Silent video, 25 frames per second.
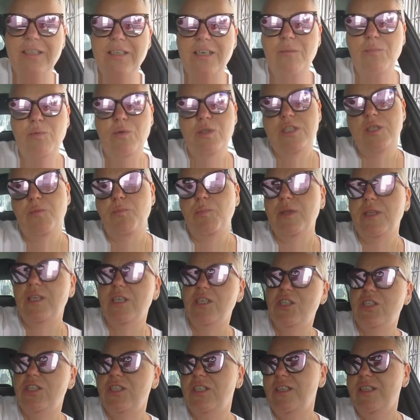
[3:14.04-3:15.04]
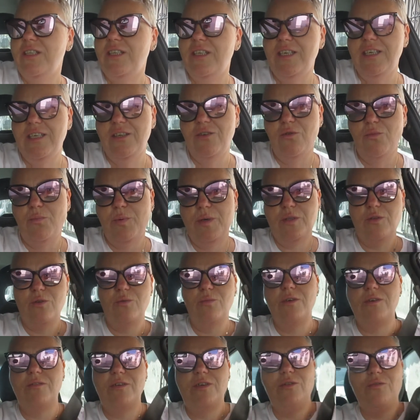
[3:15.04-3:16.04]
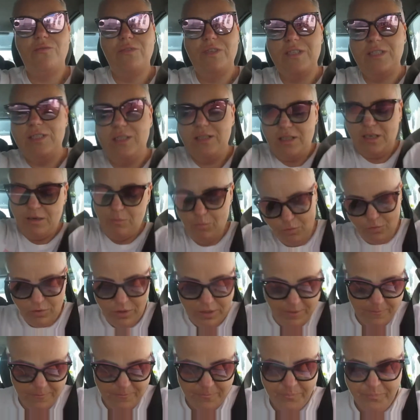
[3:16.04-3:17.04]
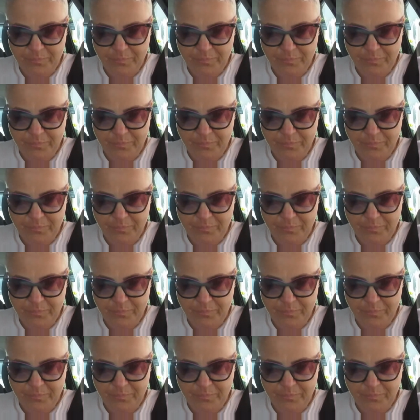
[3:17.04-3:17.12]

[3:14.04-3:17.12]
на работе положил ее. Потом, говорю, вези домой.